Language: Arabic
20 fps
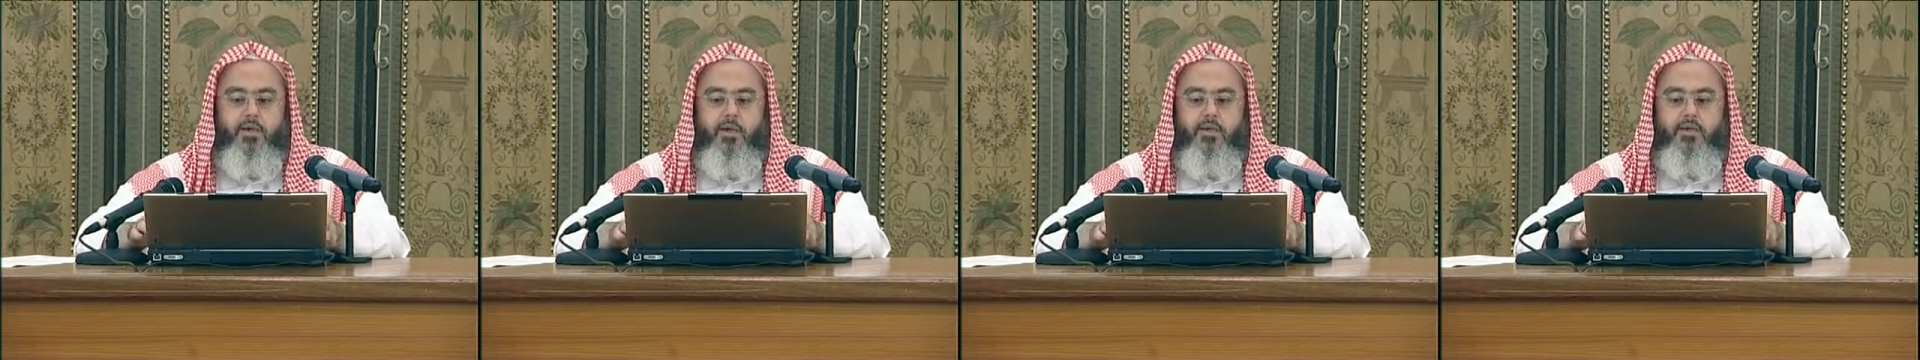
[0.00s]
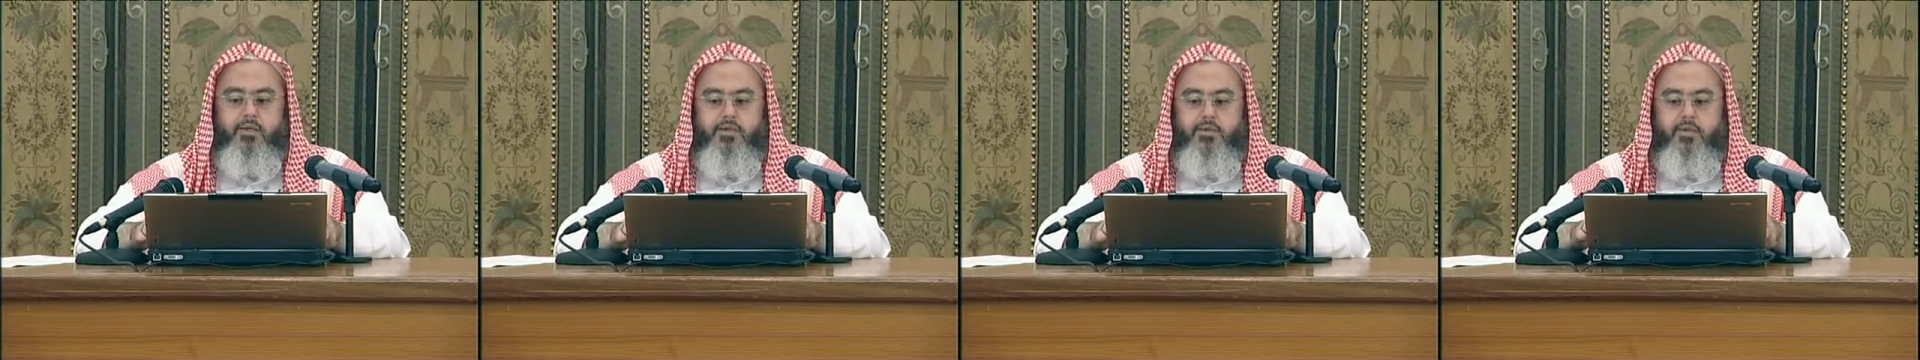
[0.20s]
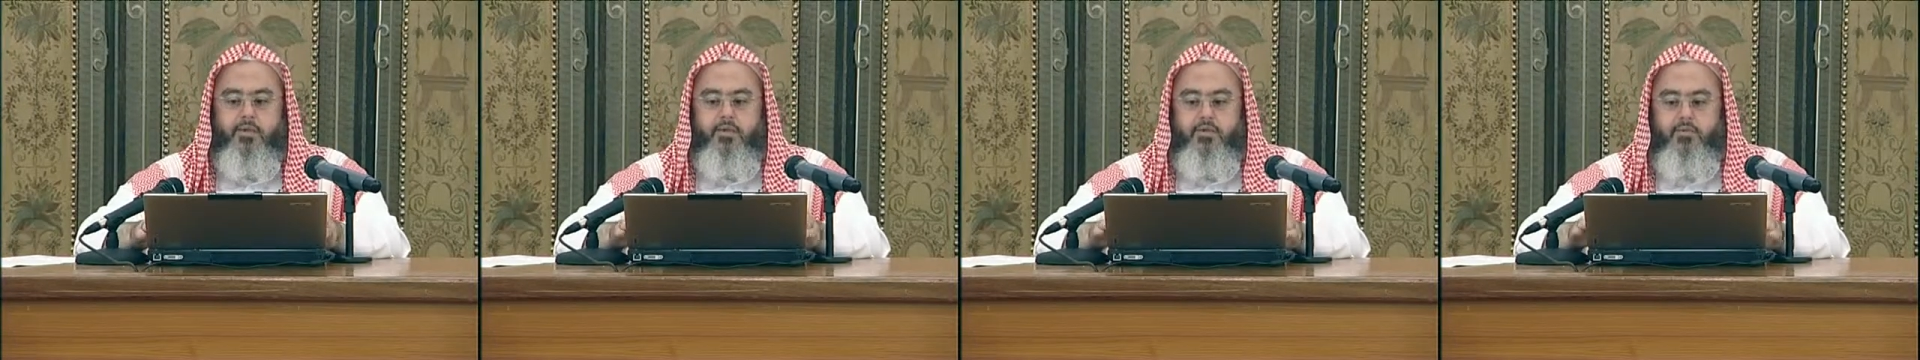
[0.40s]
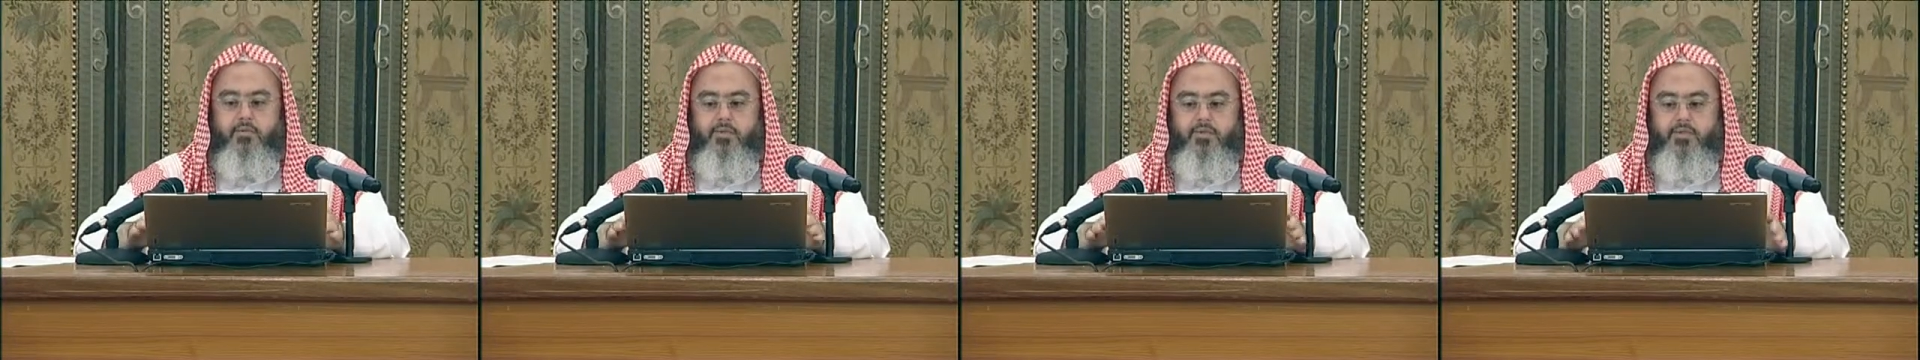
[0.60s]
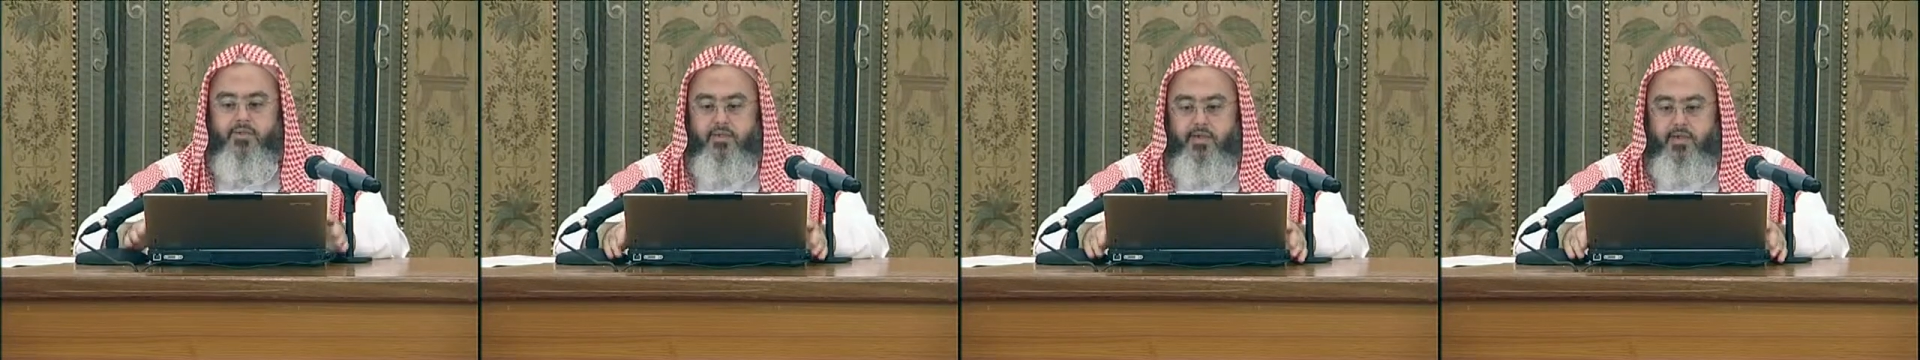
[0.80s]
عليه الصلاه
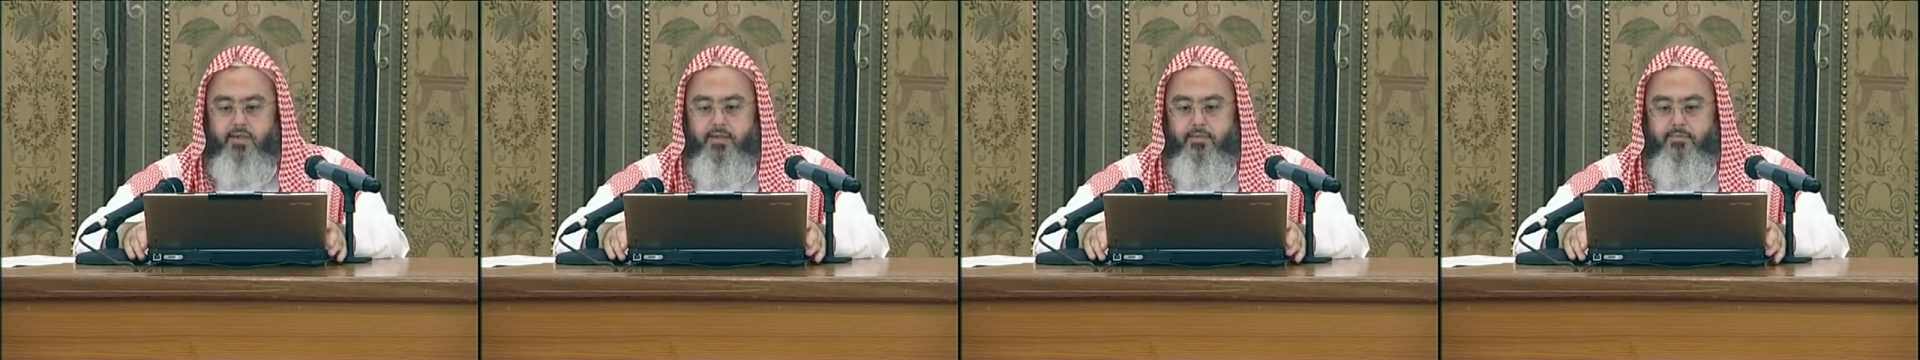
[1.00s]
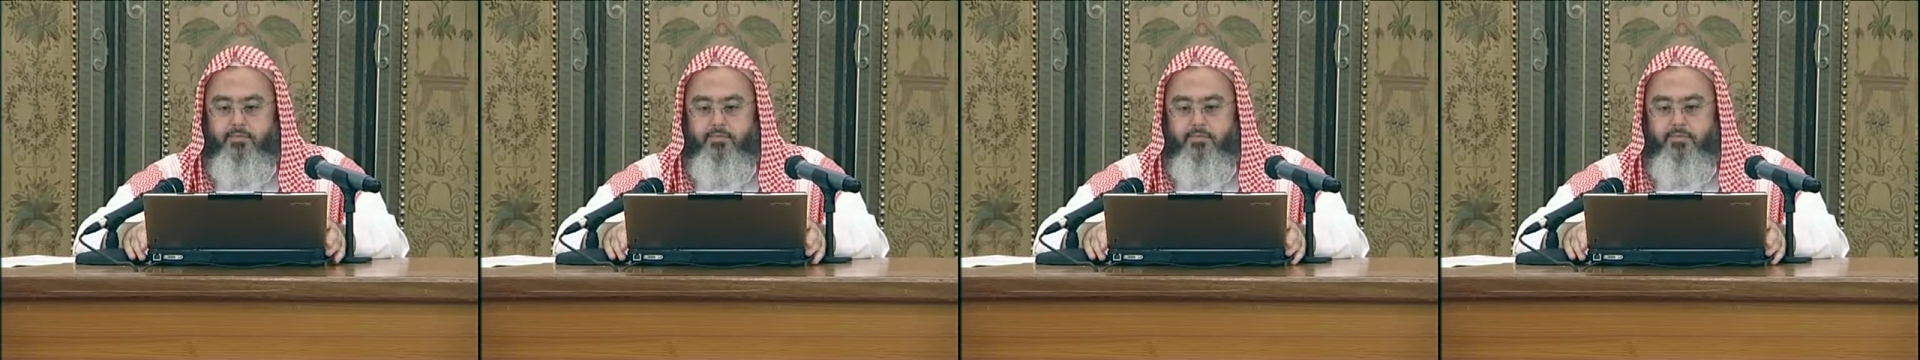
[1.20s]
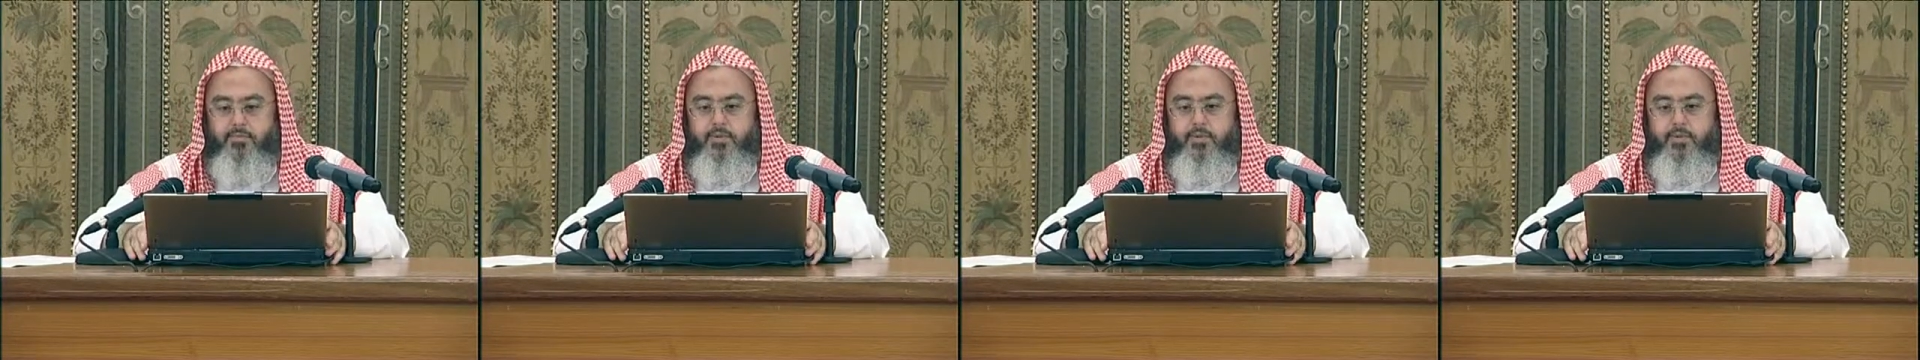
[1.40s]
والسلام